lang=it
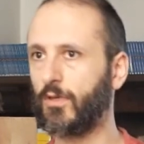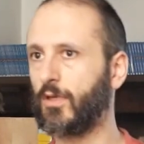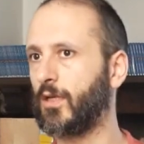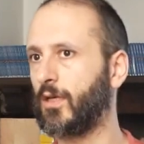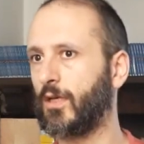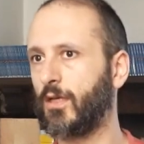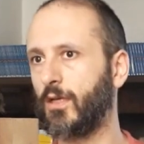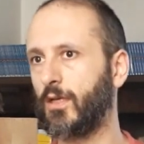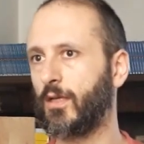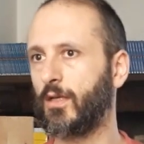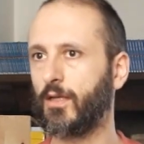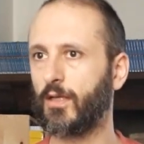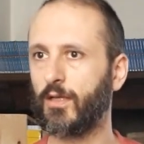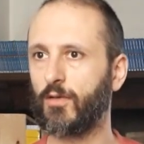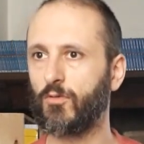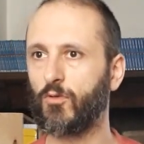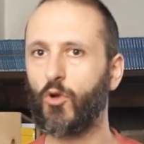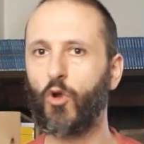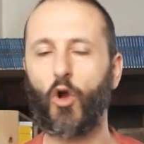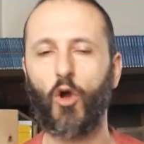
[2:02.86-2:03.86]
è
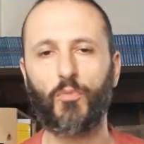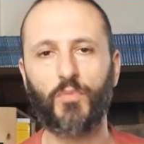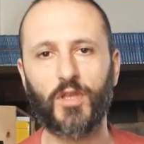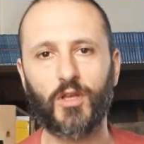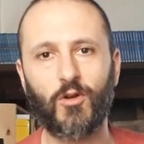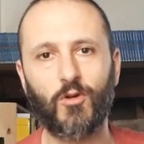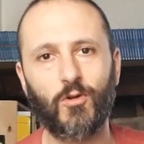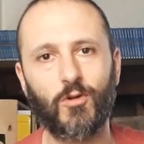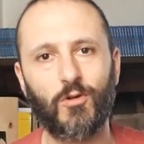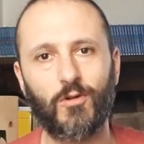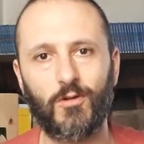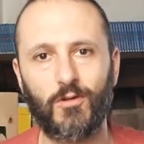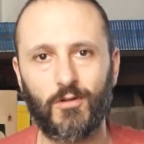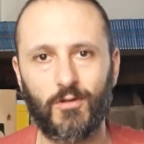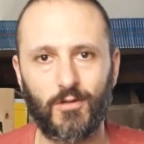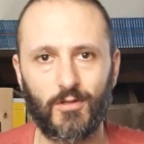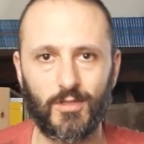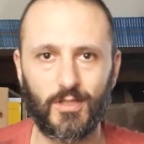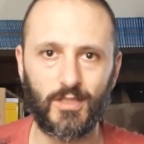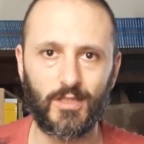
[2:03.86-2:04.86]
un
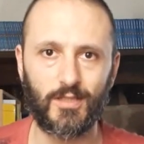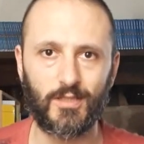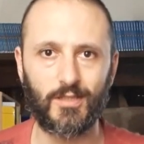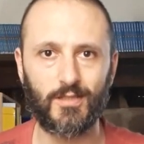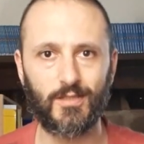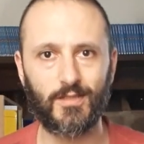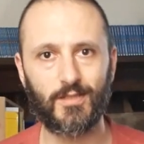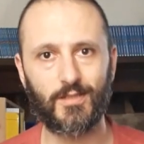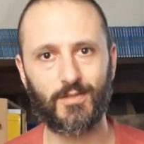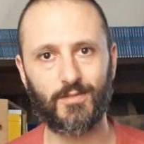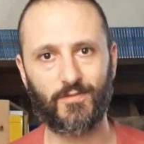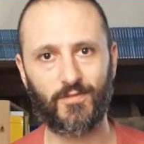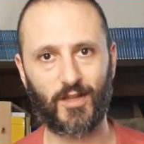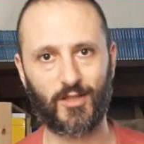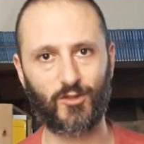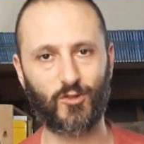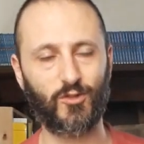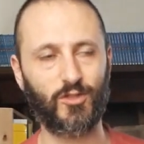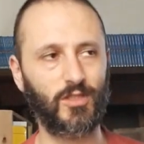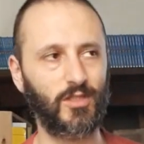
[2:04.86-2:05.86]
comico di, di, di
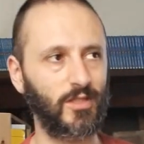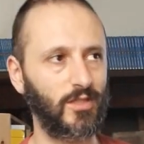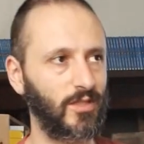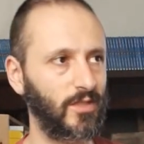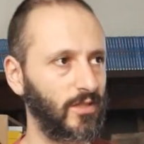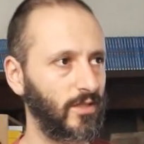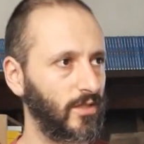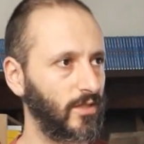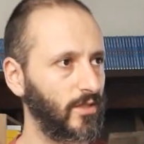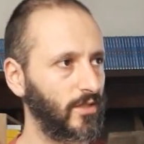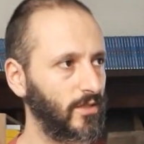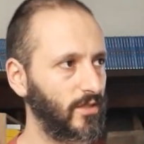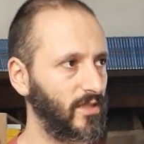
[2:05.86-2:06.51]
fatto di,